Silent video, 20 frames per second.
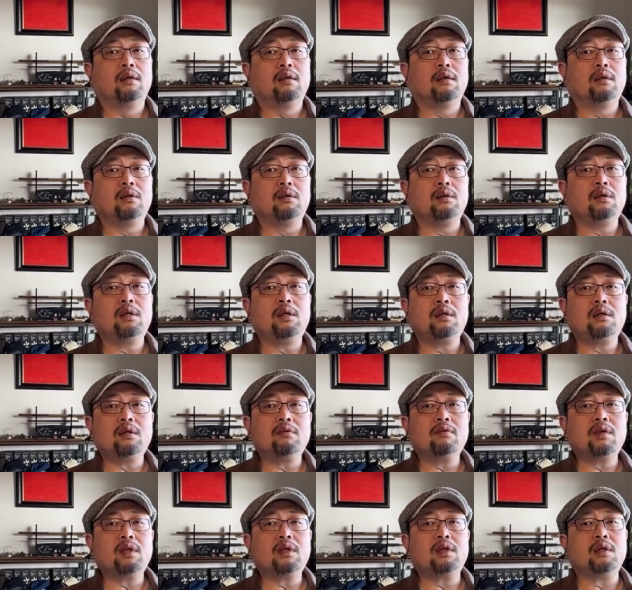呃，你
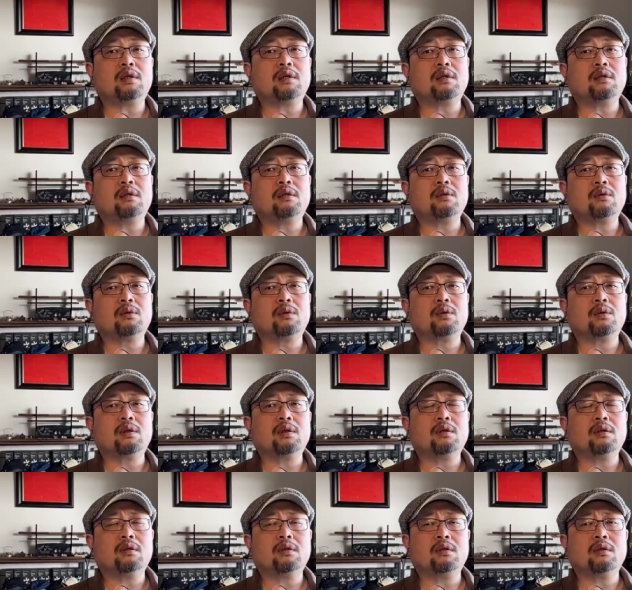因为你是，就是
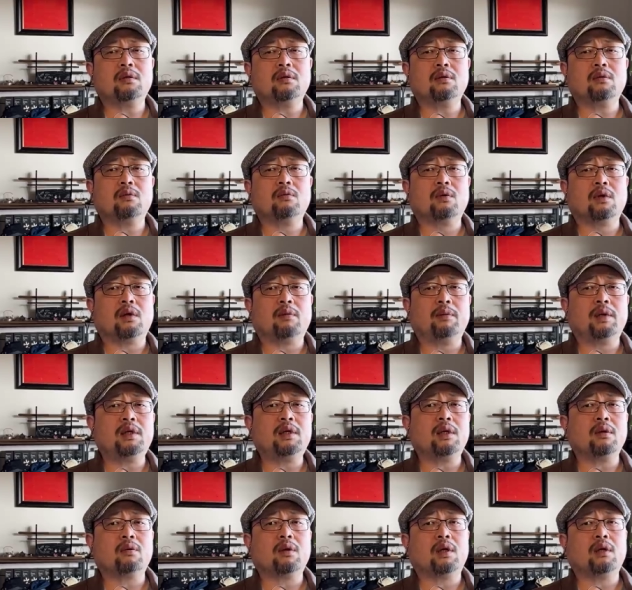说我们
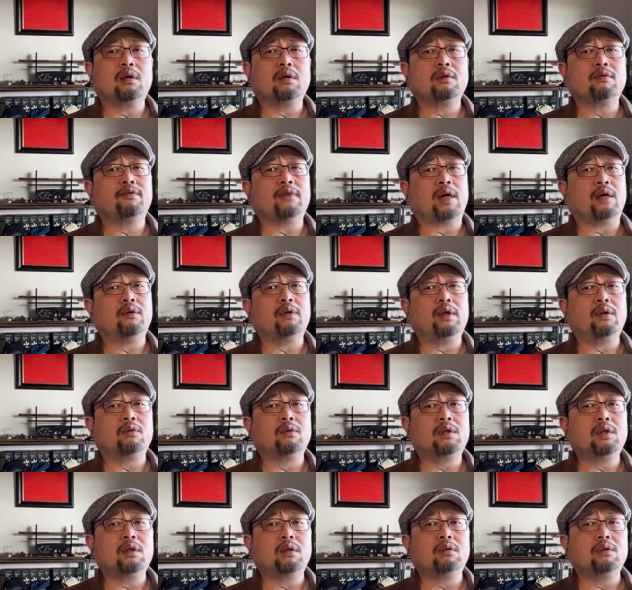这块的法律这
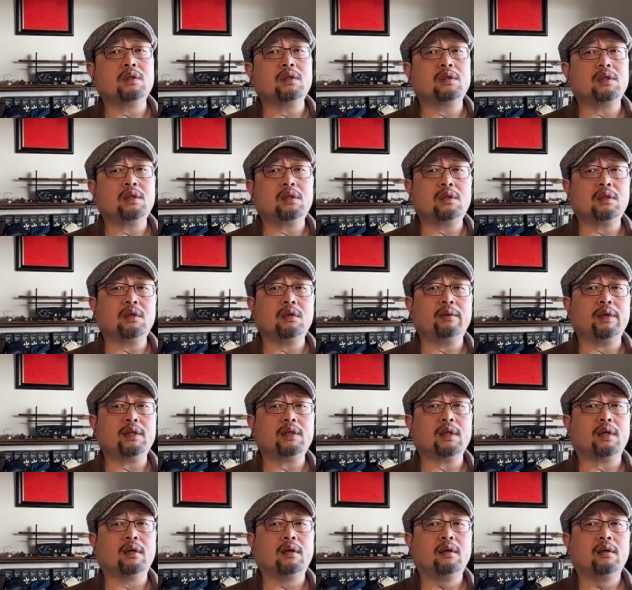种滞后性其实特别
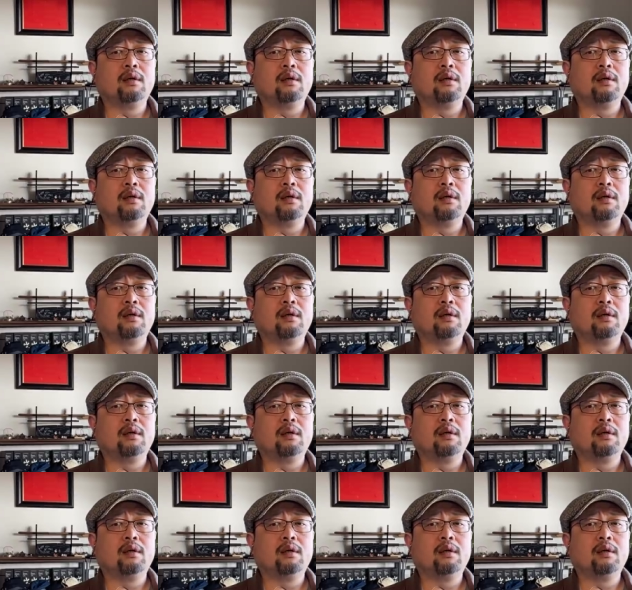强。